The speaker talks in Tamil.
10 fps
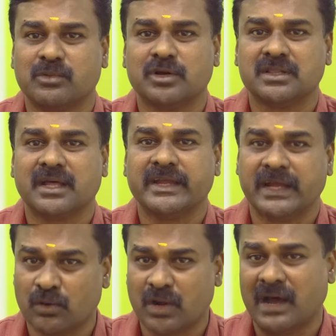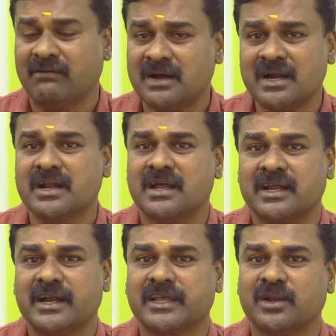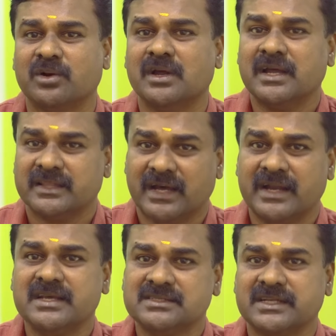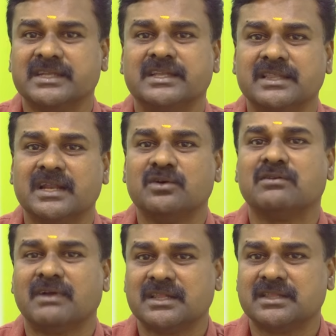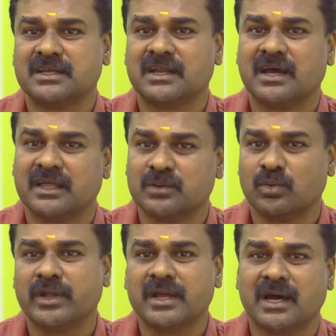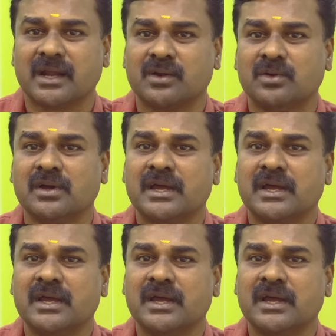மட்டும்தான் எங்களோட அவார்டாக நாங்கள் நினைக்கிறோம் தானியாஸ் இன்றைக்கி இந்த அளவுக்கு வளர்ந்துருக்குன்னா அதுக்கு ஒரே காரணம்